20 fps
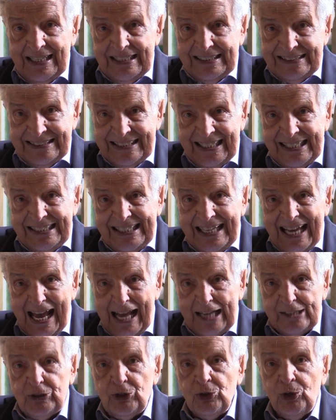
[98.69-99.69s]

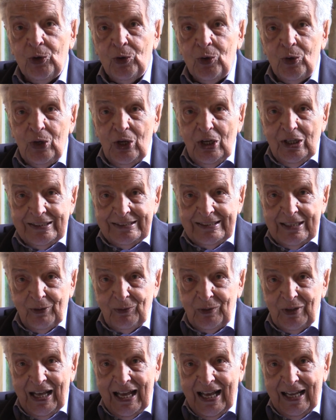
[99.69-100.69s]
segnato da
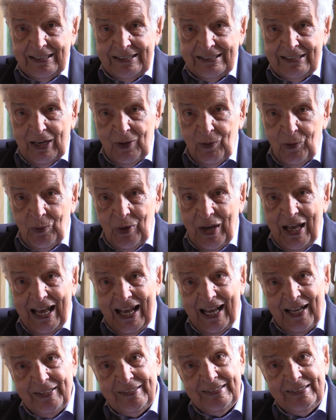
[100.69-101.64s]
una, da, una,